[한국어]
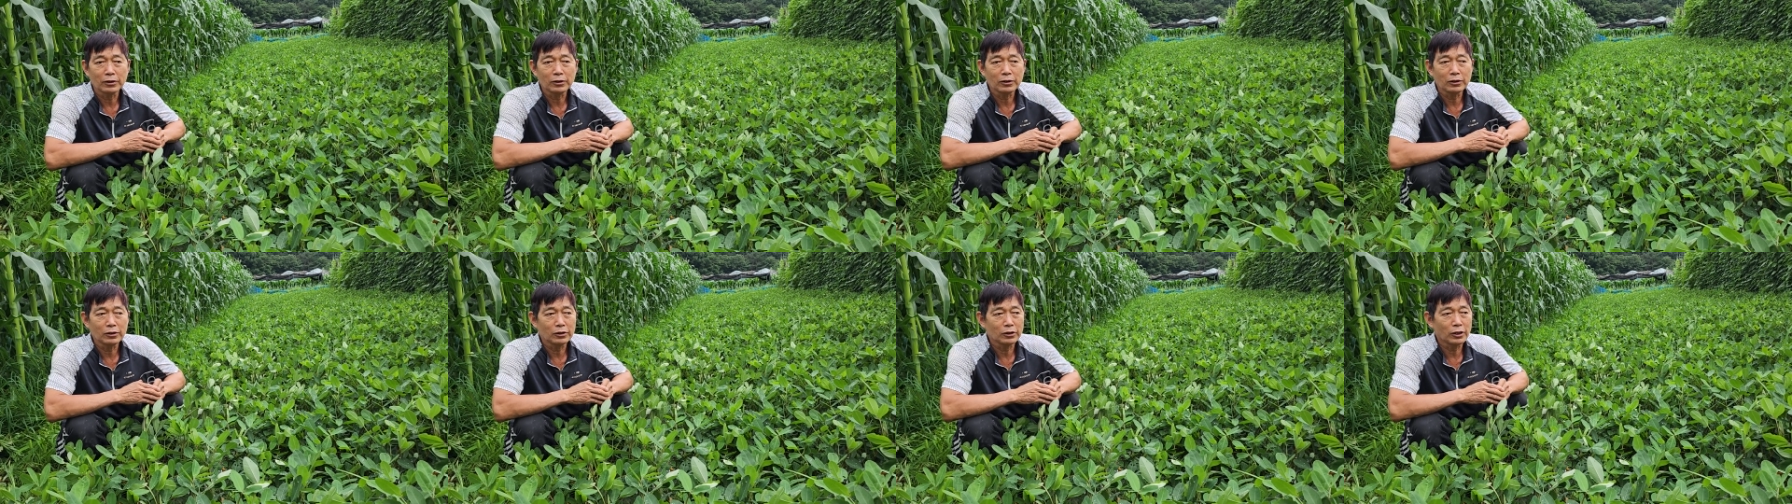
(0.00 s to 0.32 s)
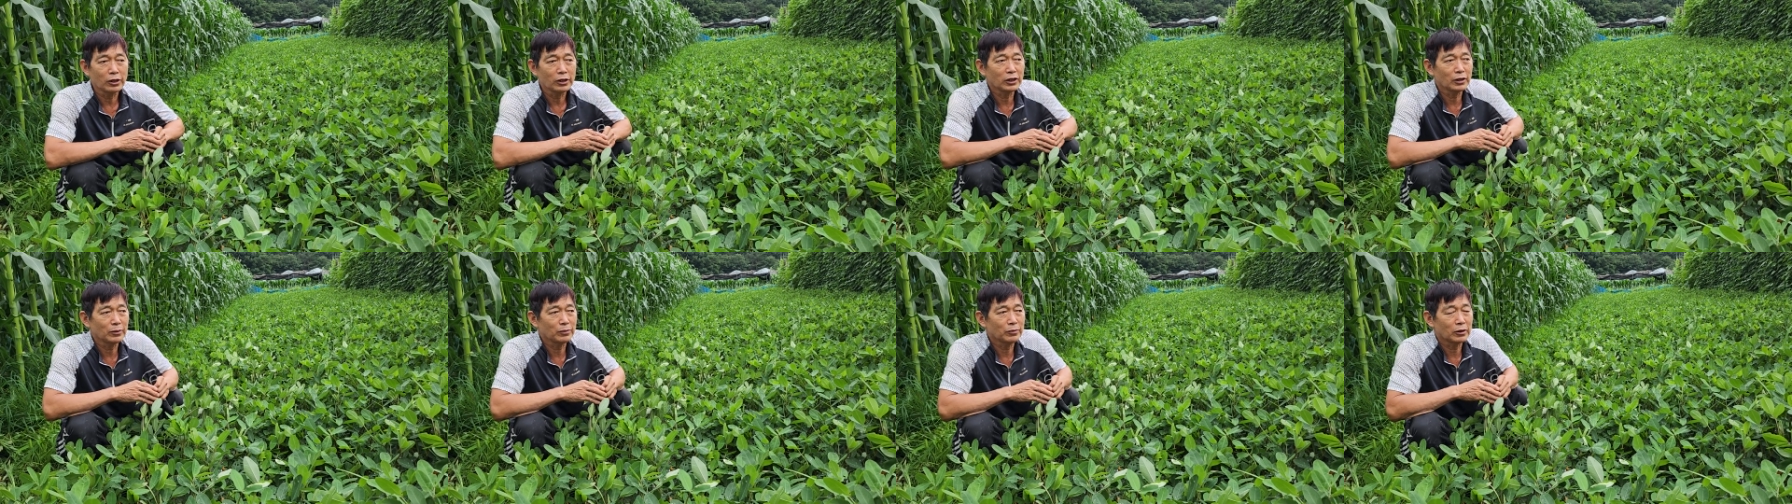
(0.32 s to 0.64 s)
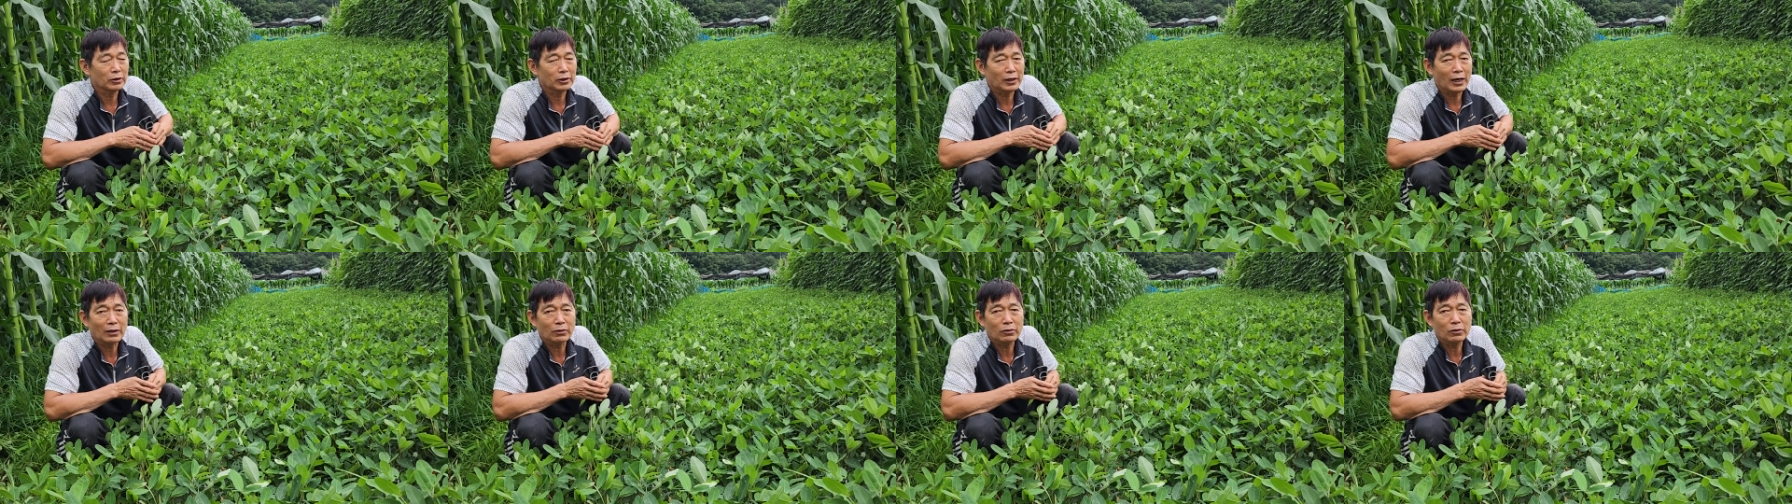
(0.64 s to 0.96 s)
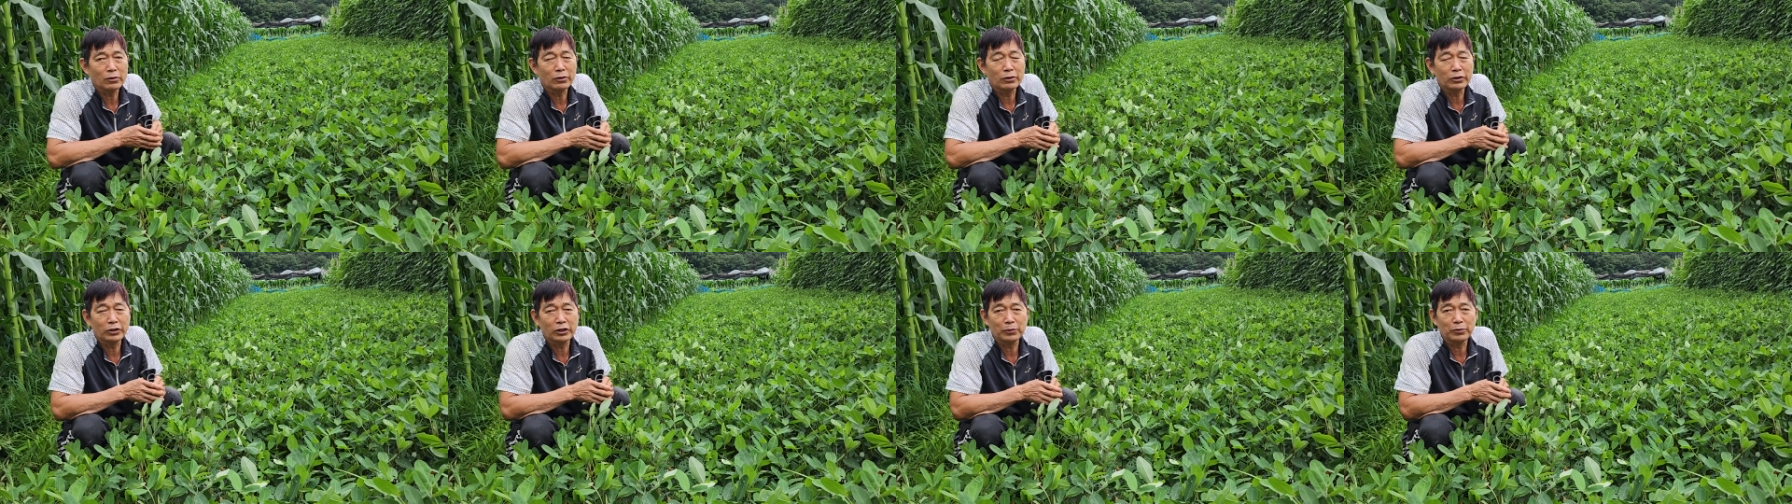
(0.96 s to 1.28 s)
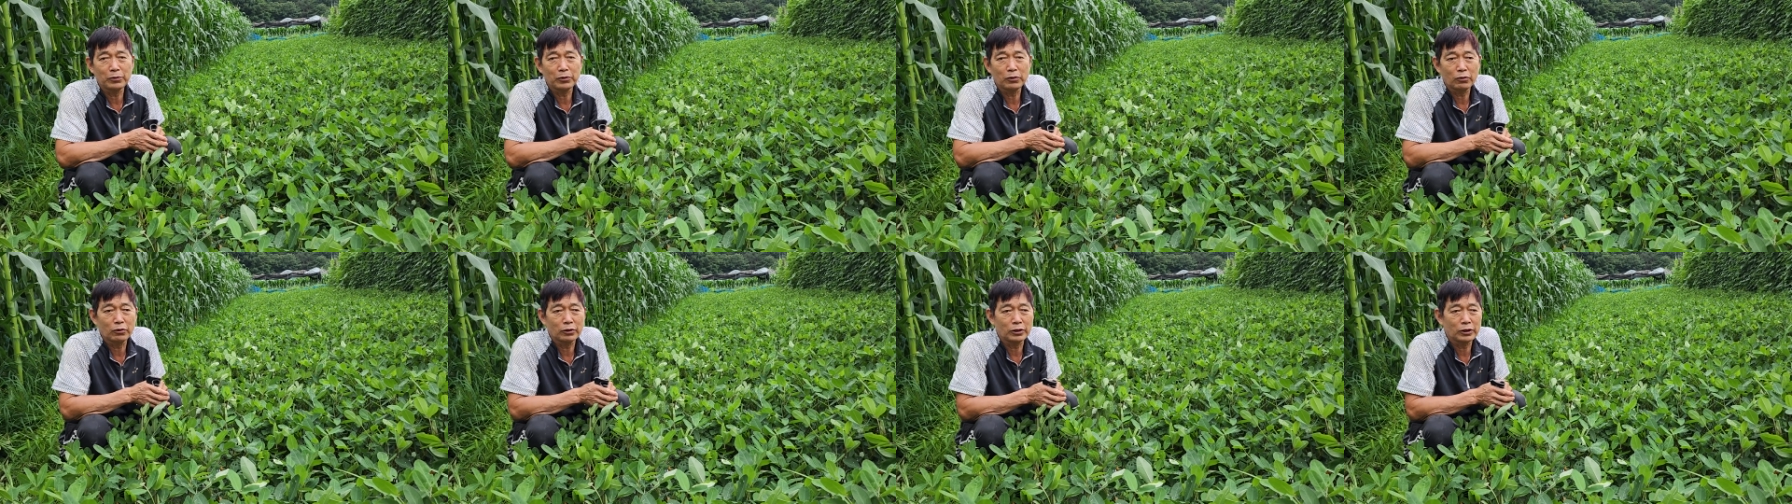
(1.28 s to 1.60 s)
여기는 저희가 이제 땅콩을
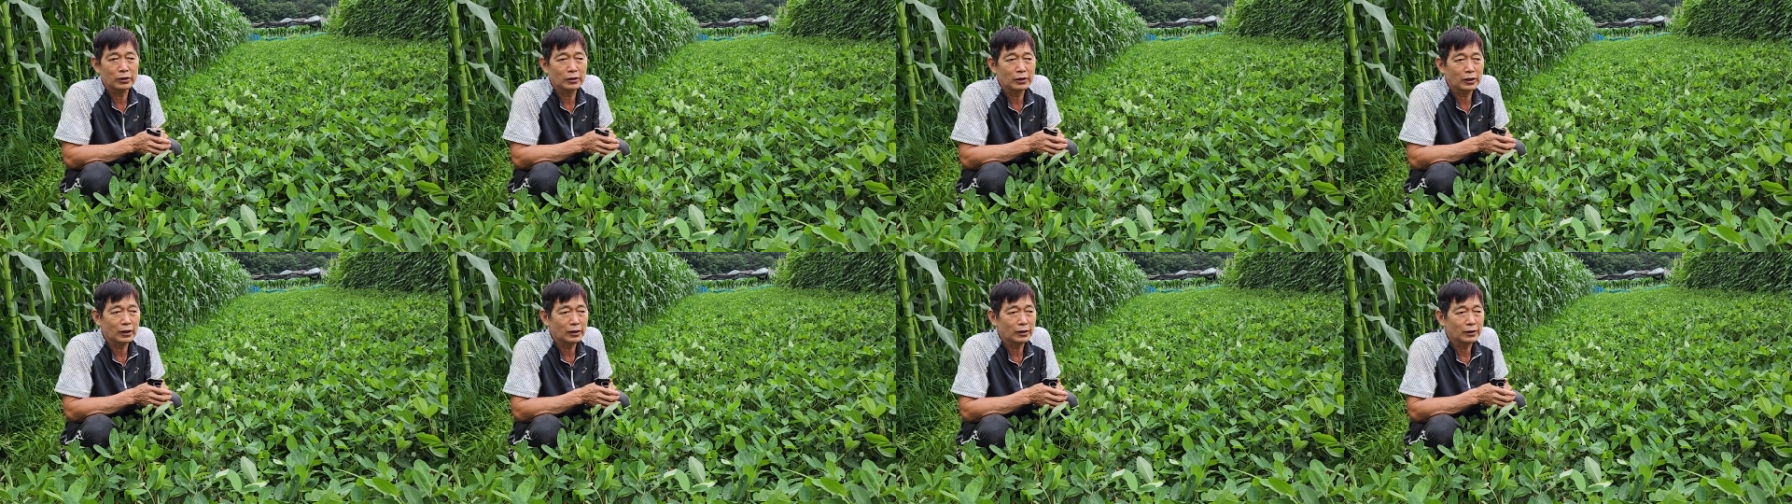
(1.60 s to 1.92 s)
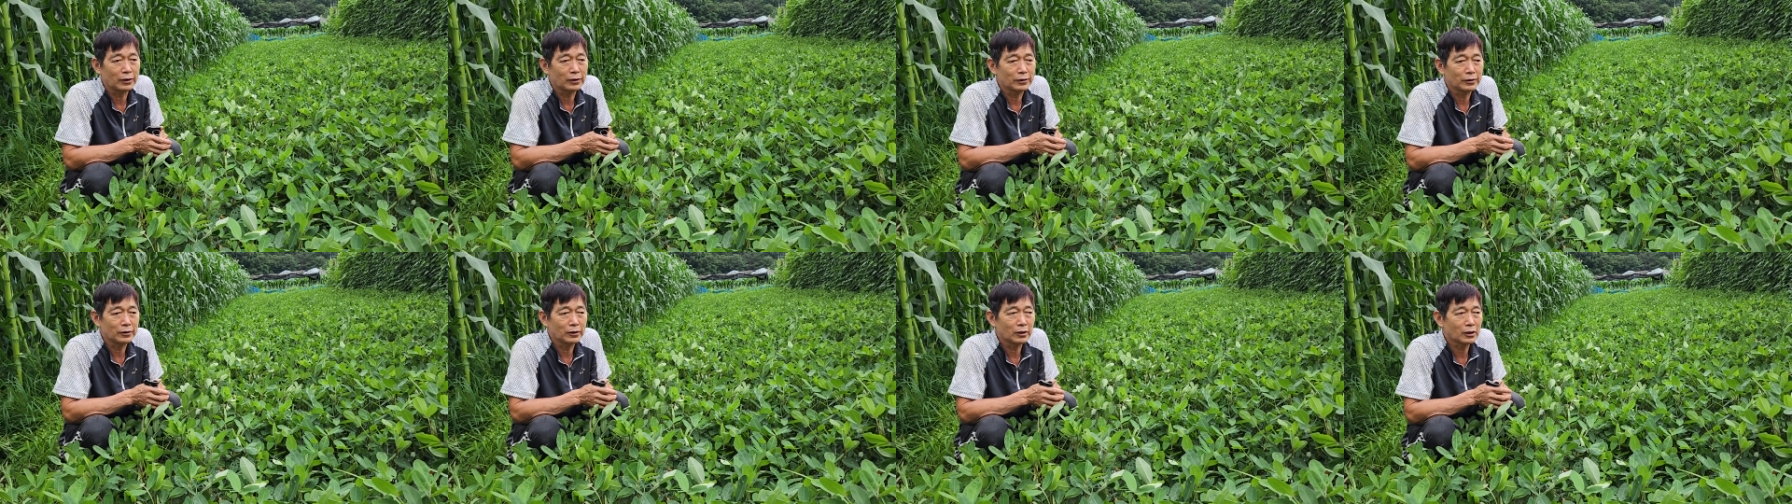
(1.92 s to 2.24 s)
심은 곳인데